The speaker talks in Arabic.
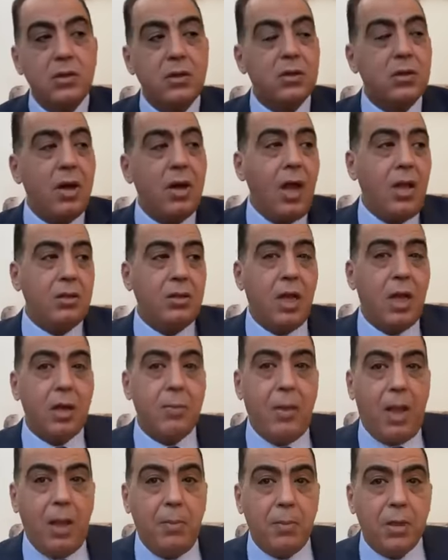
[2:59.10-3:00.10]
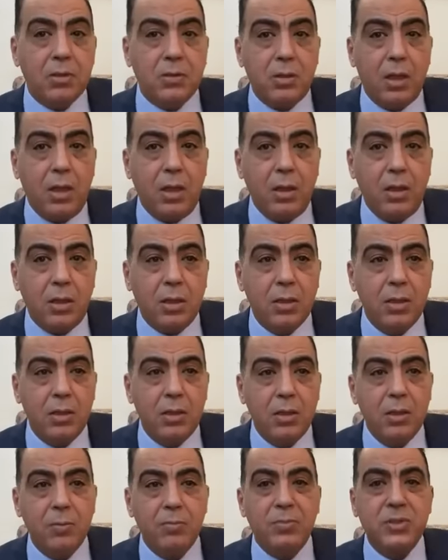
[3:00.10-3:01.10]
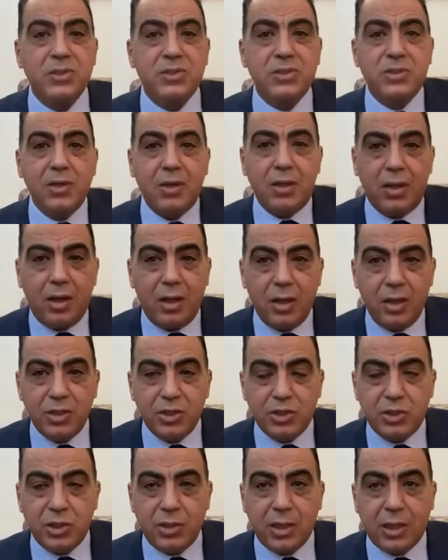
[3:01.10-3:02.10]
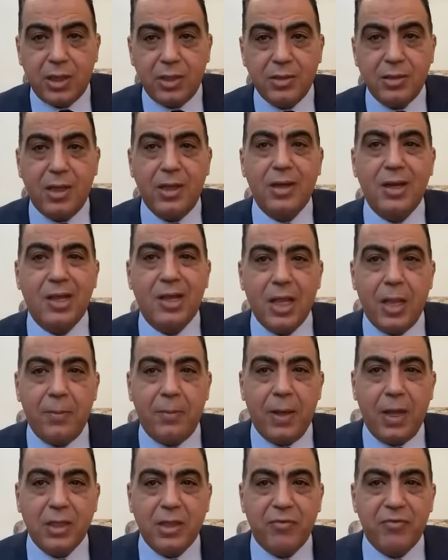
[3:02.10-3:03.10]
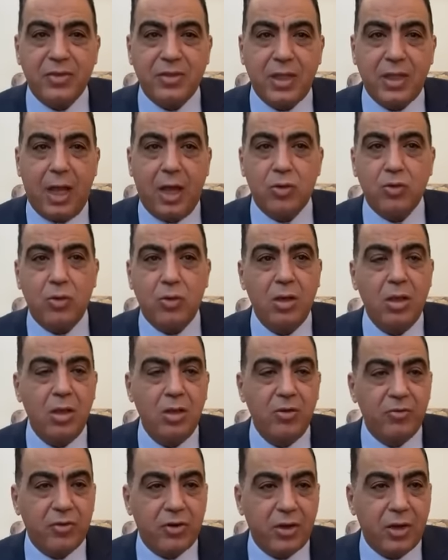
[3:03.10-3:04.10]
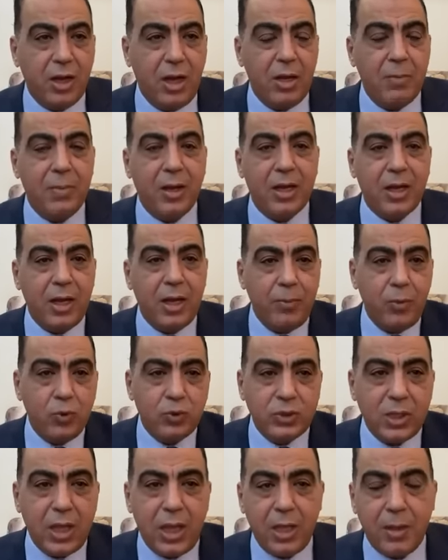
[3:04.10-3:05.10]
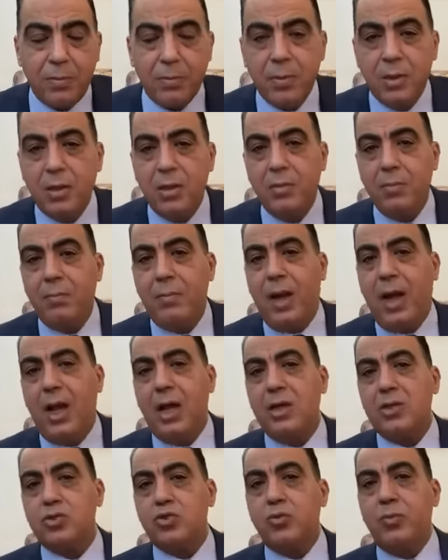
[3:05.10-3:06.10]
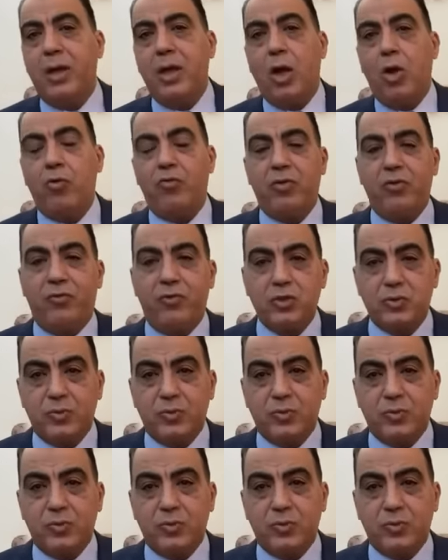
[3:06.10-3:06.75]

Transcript: راح طاهر محمد طاهر بالثقه الشديده جدا جاب هدف التعادل في الرجاء المغربي وساهم مع زملائه في الفوز